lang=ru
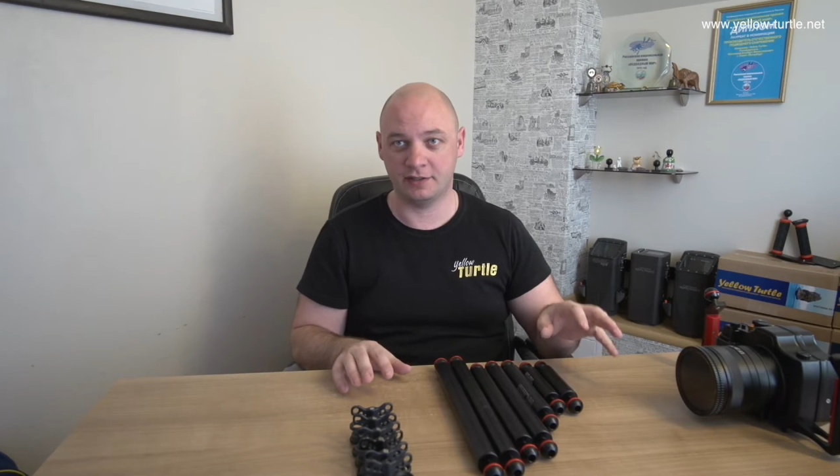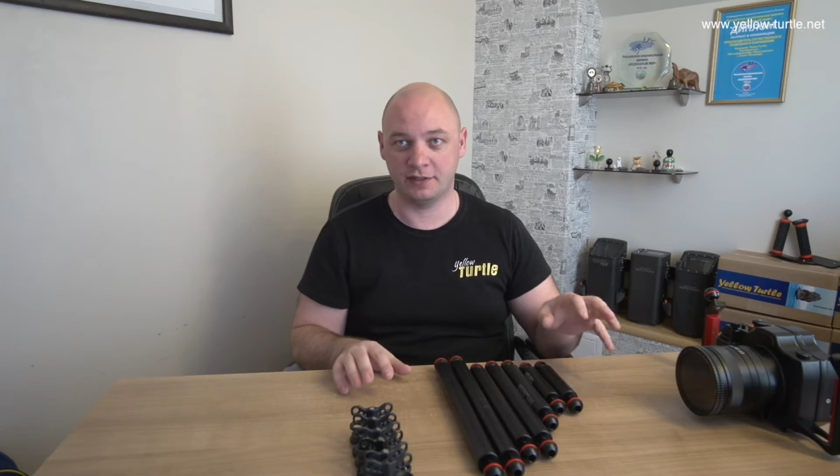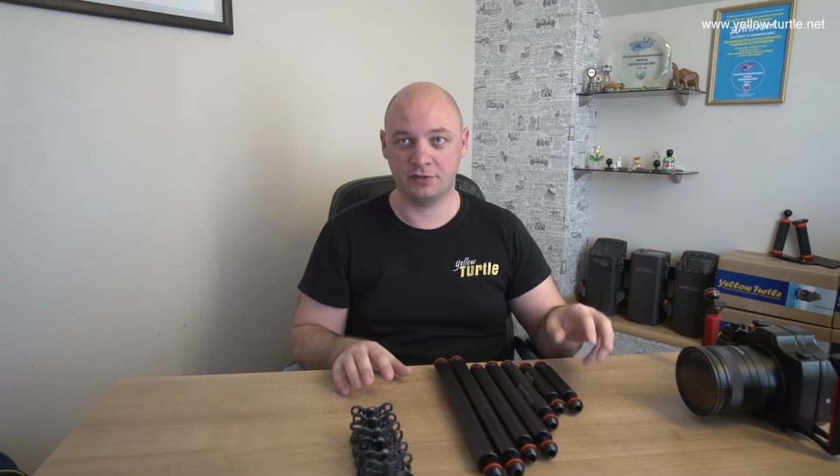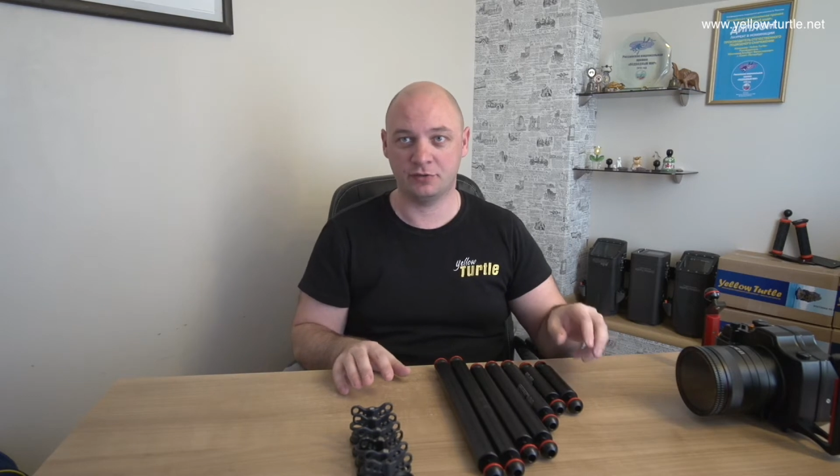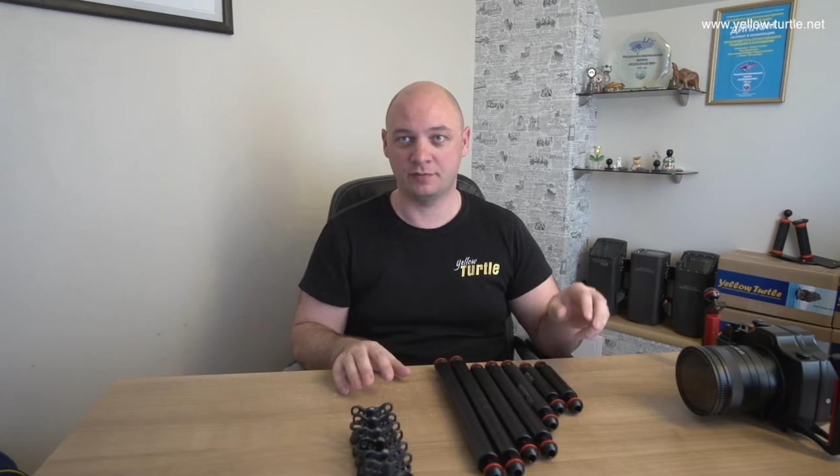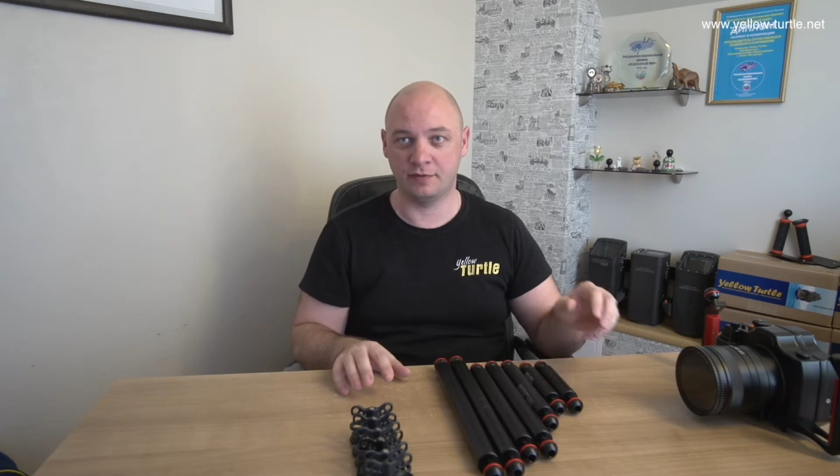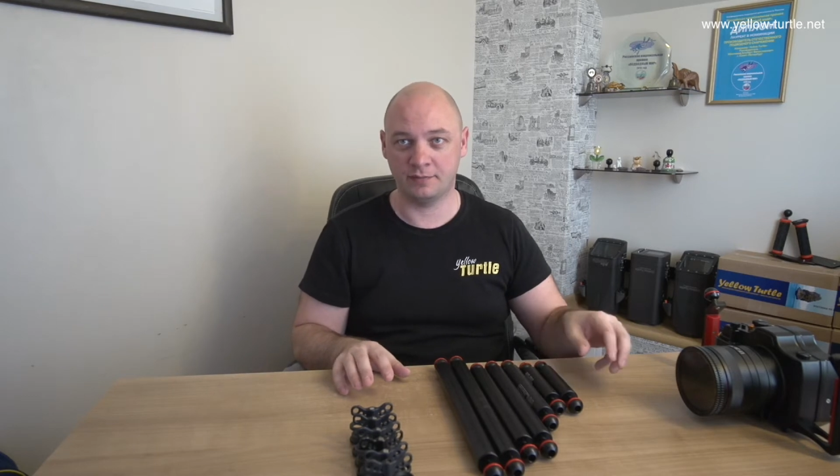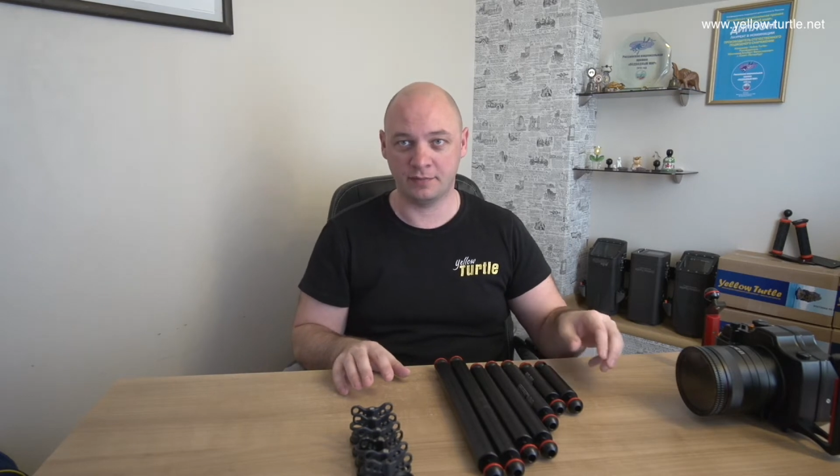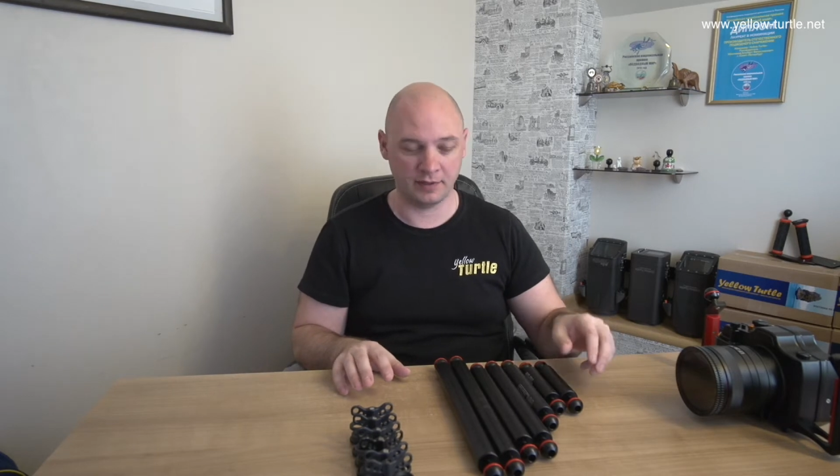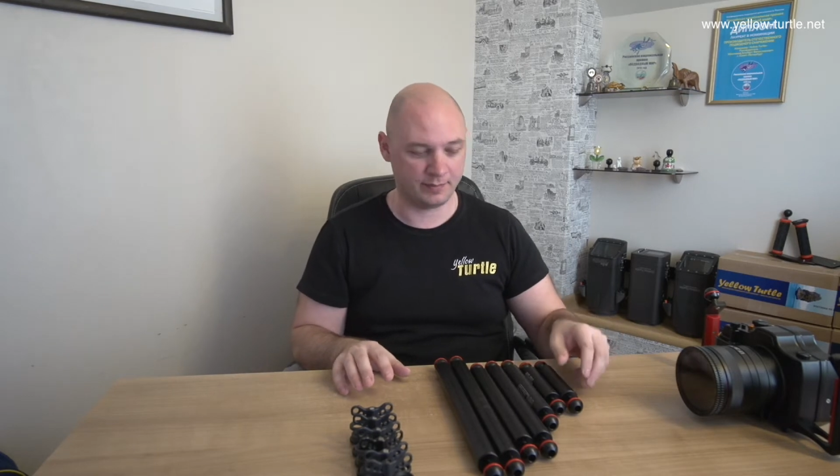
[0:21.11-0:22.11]
да, чтобы
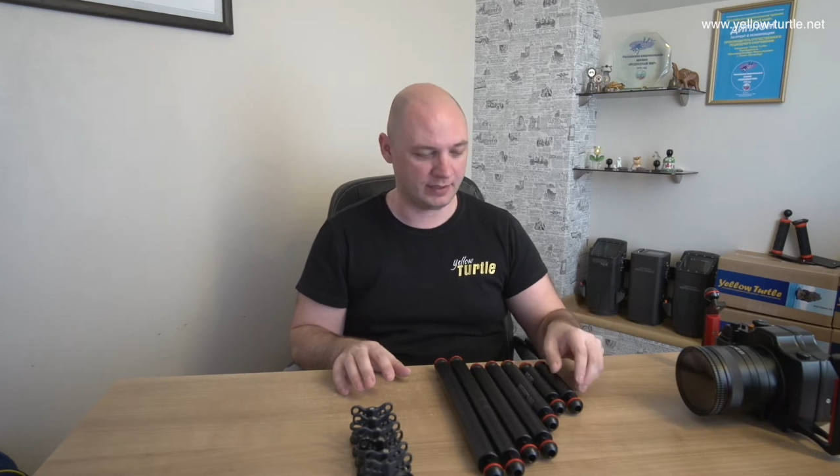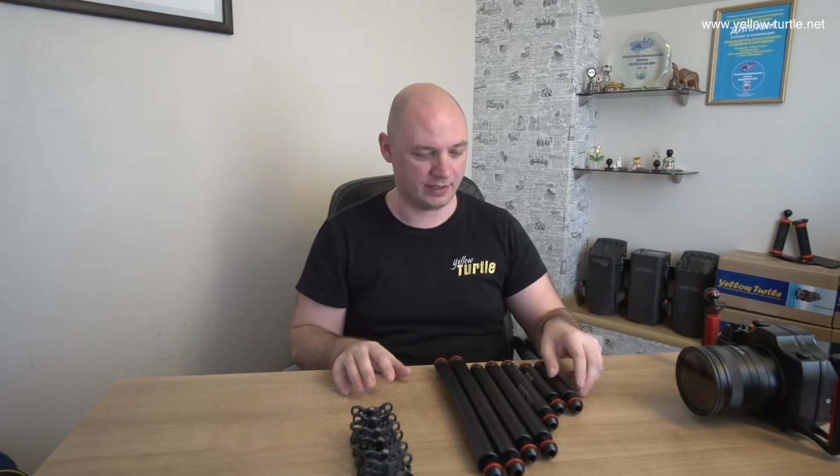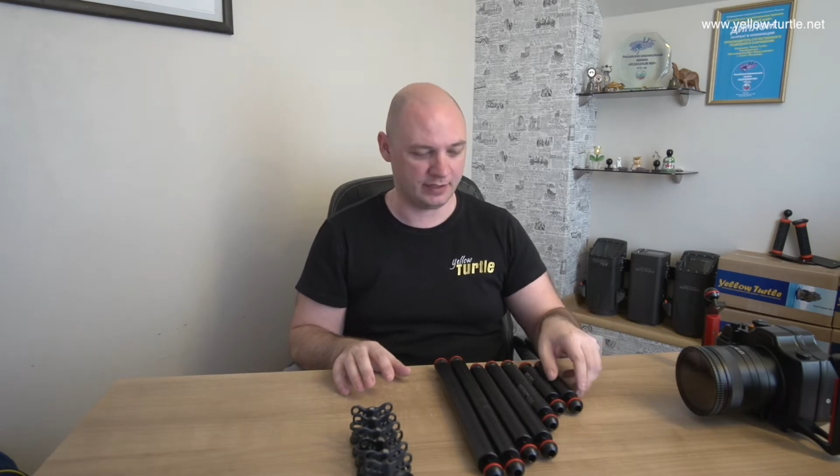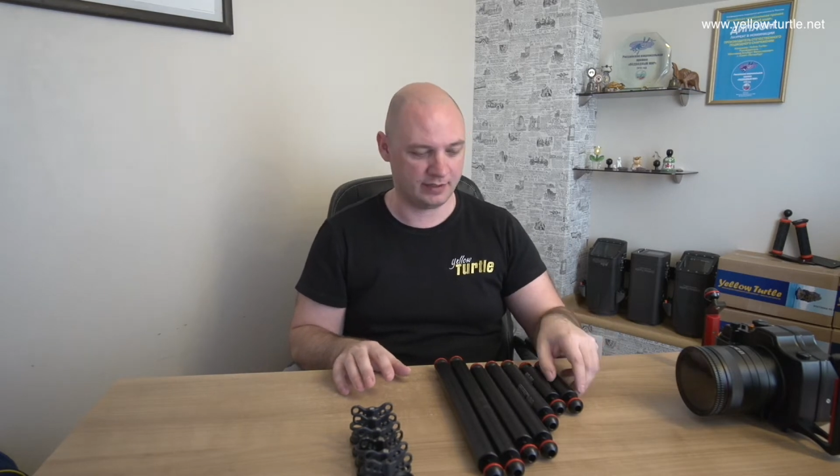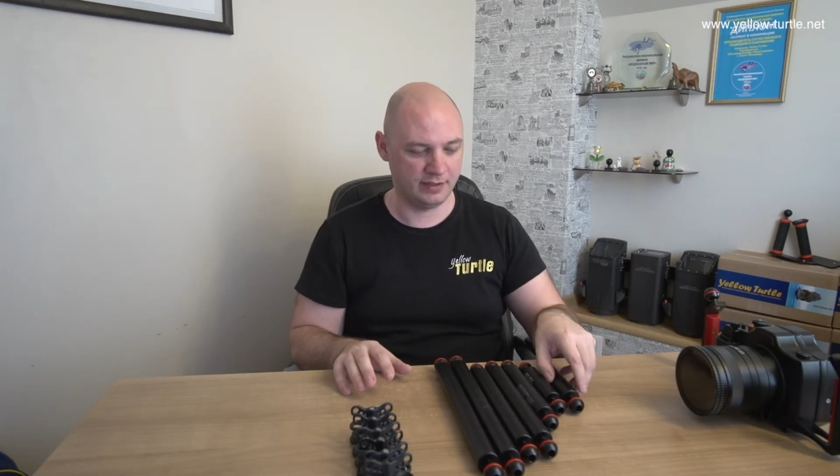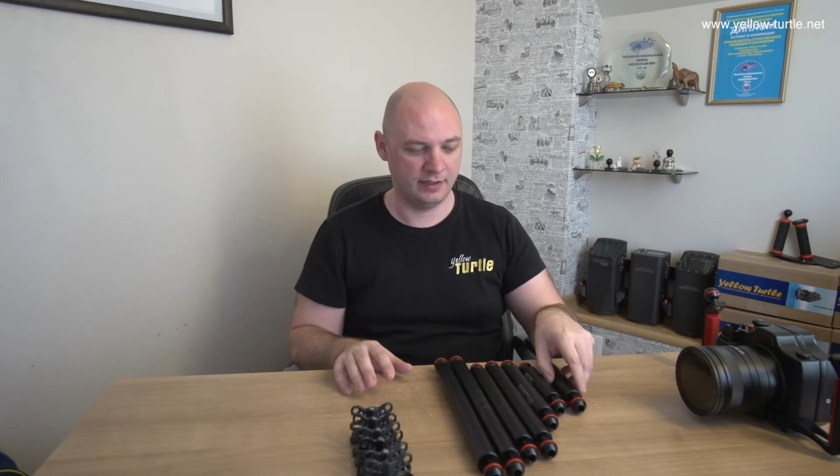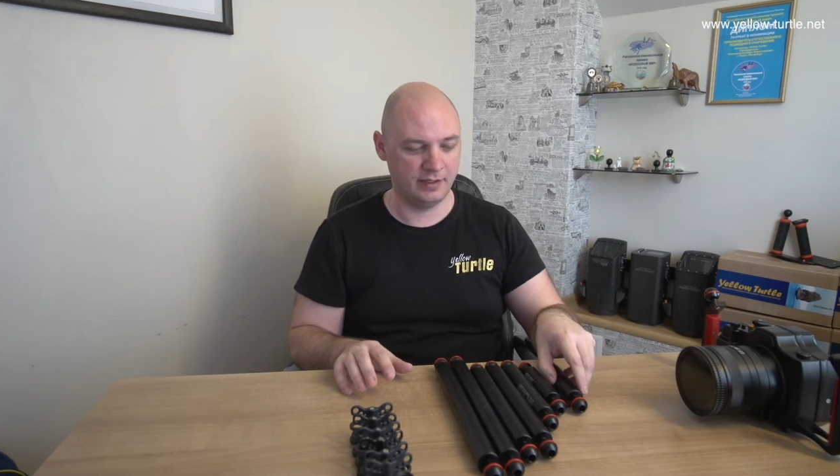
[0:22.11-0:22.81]
вам было понятно.